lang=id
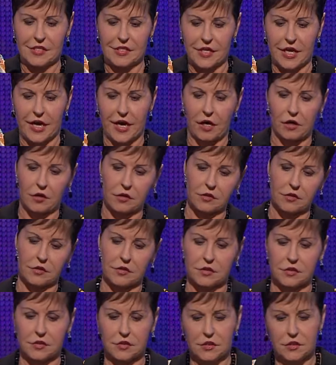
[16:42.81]
Nah,
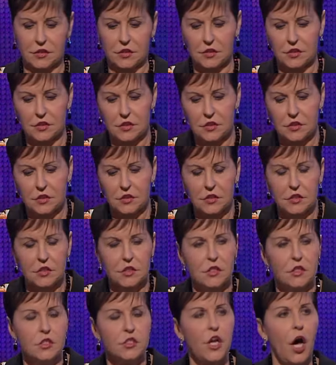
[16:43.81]

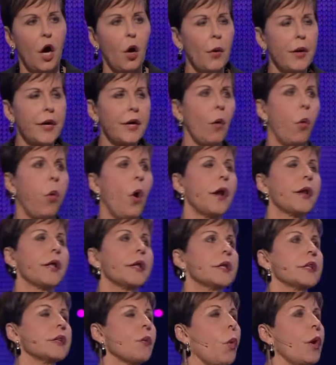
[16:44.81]
mengenal
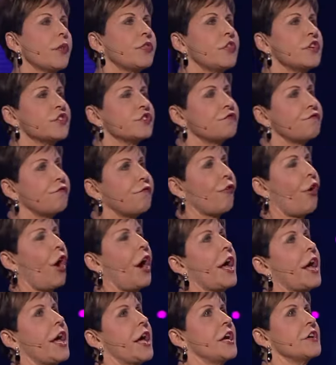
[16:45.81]
makna sebenarnya
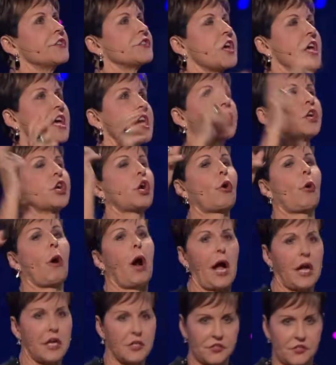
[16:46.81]
frasa dalam
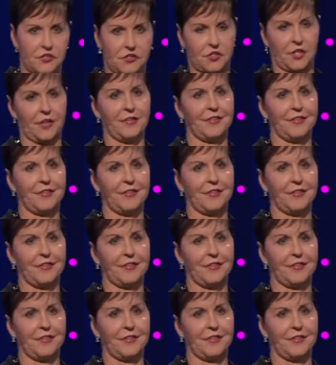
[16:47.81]
Kristus.